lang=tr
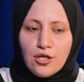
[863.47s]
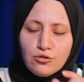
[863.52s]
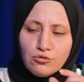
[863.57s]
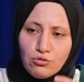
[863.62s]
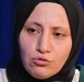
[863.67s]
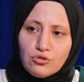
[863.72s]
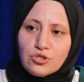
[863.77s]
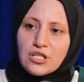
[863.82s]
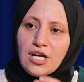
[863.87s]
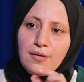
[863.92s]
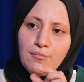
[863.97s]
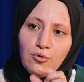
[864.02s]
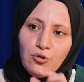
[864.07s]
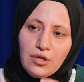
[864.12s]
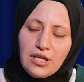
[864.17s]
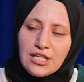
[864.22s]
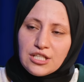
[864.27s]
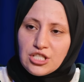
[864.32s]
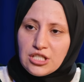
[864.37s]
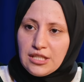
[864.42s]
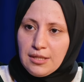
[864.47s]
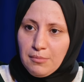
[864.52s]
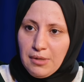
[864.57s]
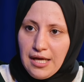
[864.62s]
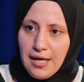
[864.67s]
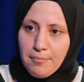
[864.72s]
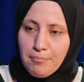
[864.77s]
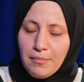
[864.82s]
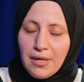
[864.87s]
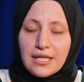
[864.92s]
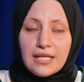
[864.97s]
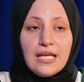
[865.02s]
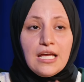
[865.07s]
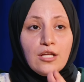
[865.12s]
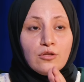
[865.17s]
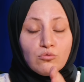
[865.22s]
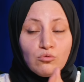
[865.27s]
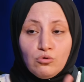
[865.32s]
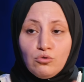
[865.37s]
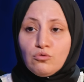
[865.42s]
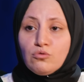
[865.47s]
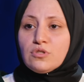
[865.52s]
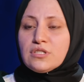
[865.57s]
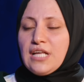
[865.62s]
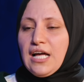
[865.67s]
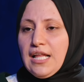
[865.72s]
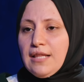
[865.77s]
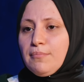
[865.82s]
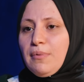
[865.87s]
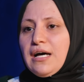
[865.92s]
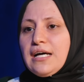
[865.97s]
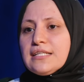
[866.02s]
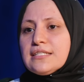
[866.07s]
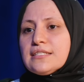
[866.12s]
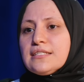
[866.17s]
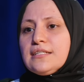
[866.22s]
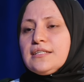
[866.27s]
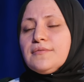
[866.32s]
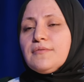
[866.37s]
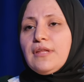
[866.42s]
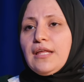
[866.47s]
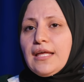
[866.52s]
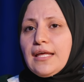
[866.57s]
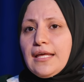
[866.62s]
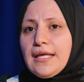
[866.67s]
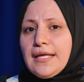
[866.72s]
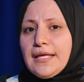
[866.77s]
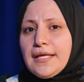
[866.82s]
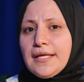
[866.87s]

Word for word: çocuğa böyle aşılama yapmak. Duygusal bazı e,